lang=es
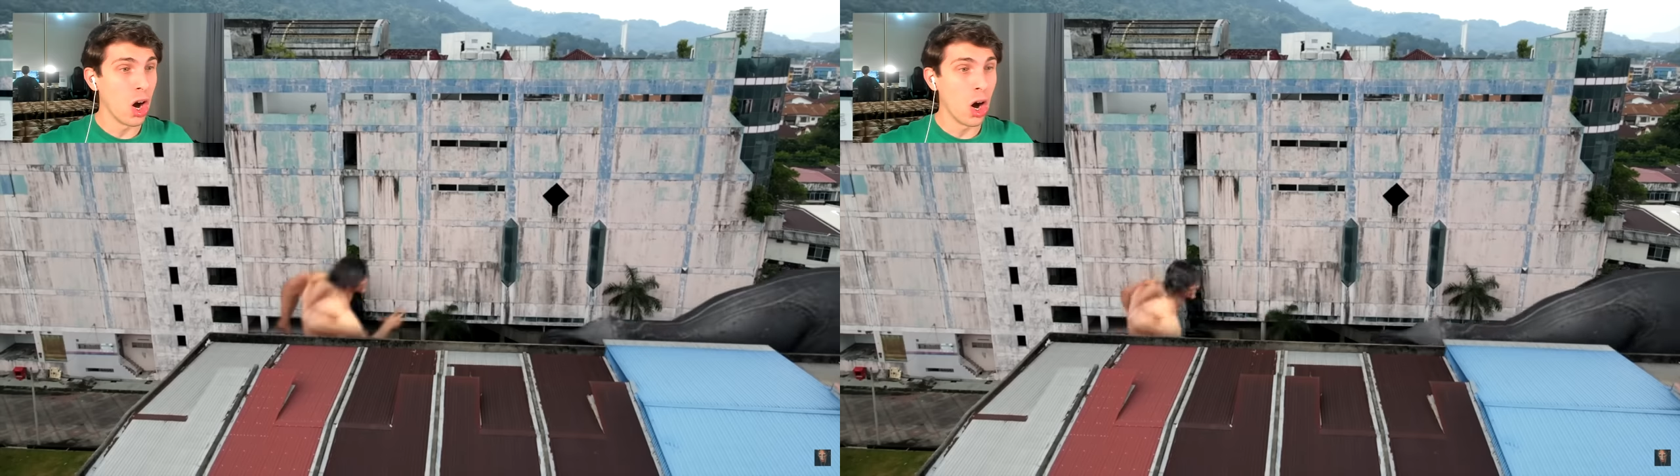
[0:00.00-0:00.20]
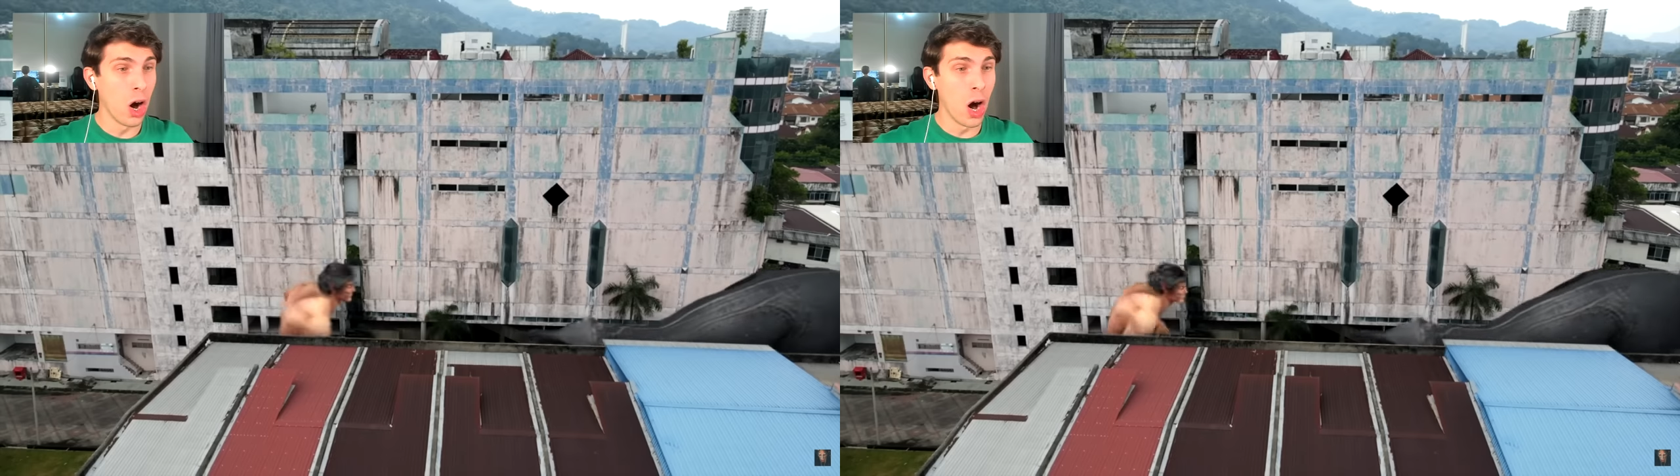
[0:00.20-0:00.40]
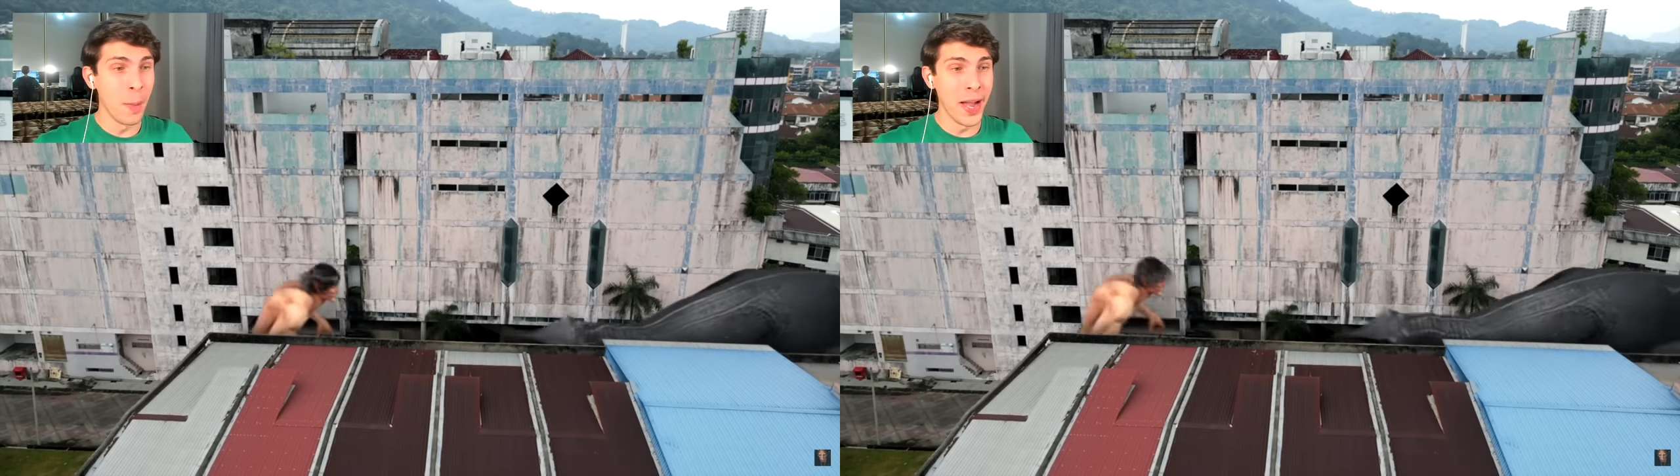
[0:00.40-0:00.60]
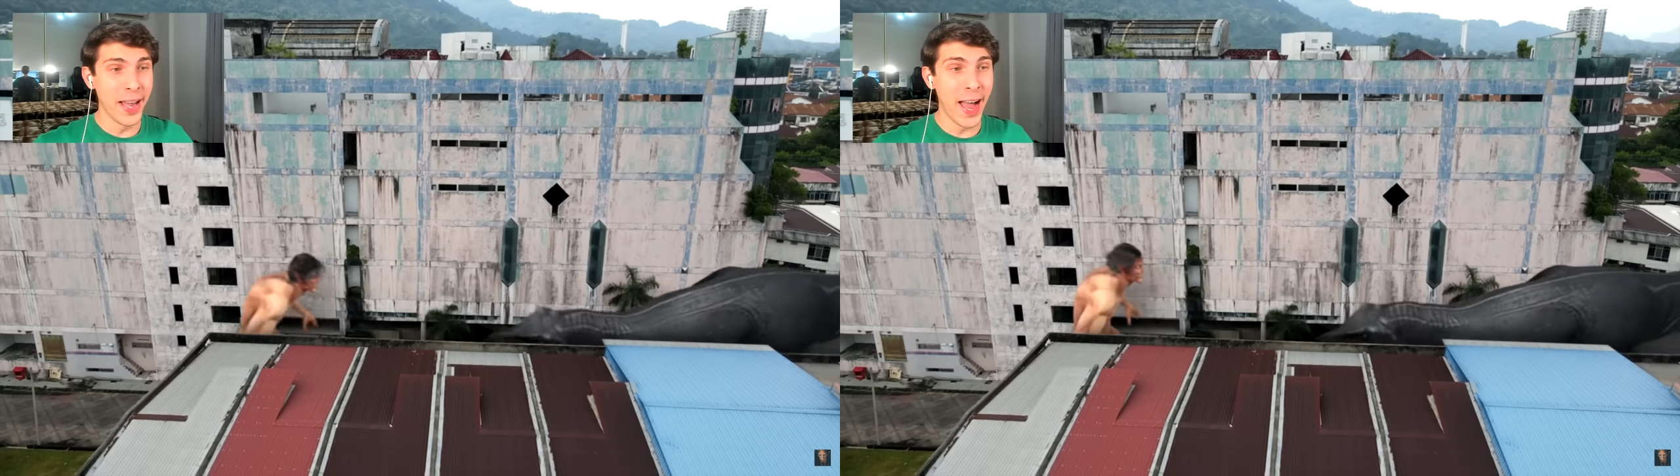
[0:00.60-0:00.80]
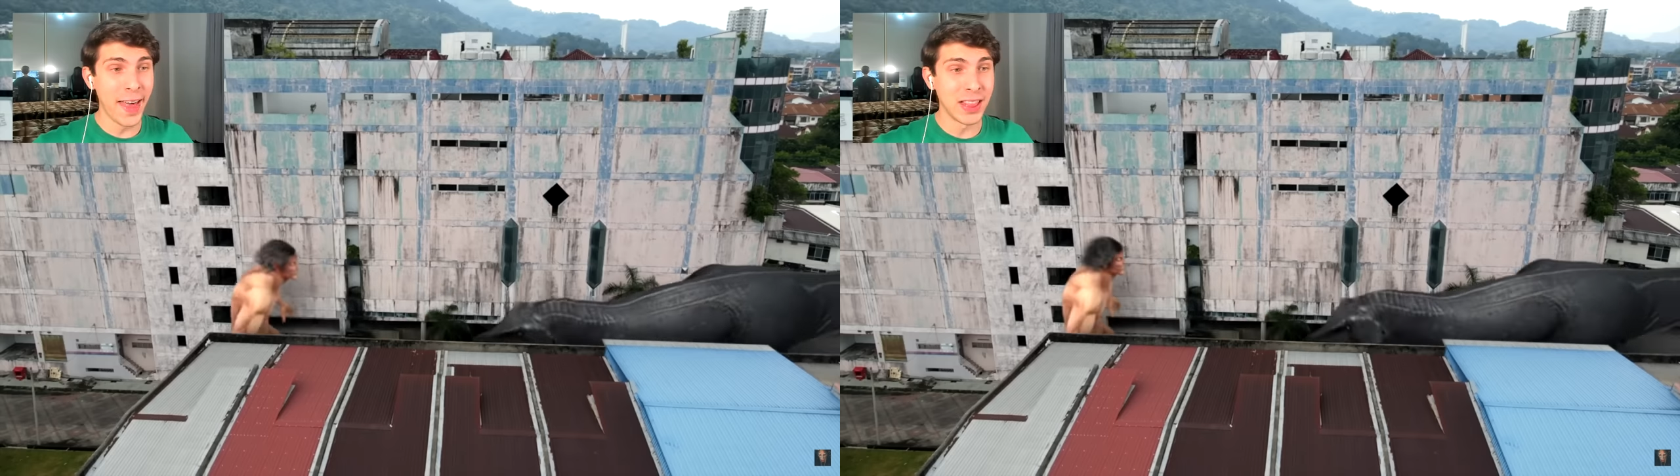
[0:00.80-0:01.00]
Oh my
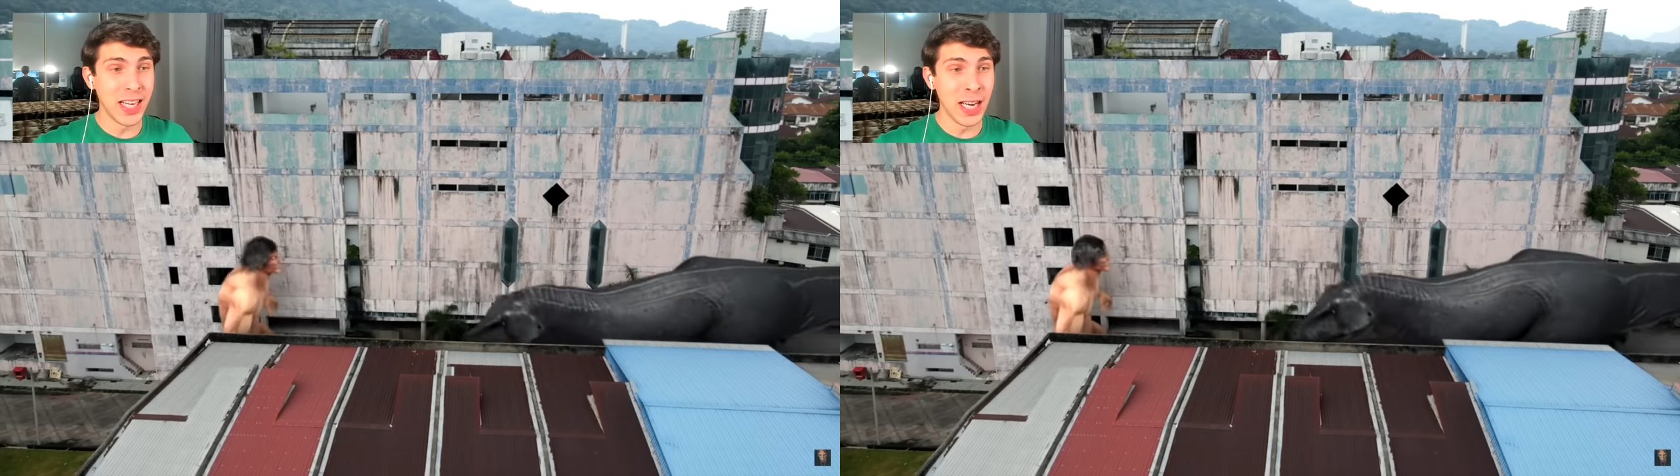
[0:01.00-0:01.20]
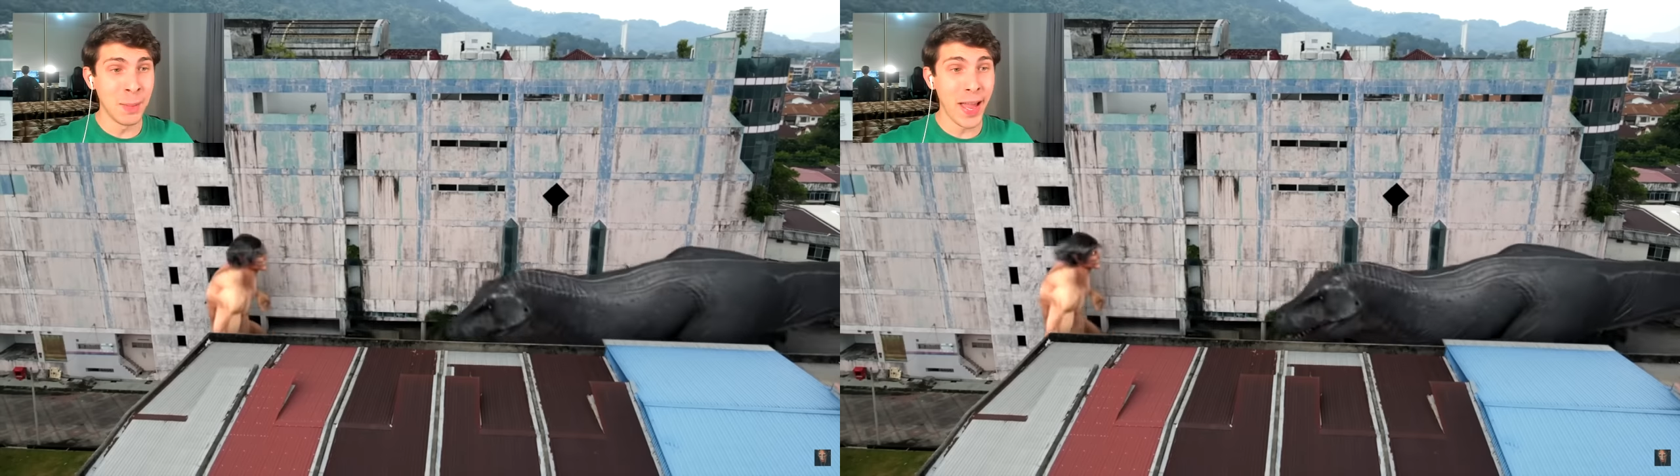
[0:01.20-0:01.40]
god, tiene.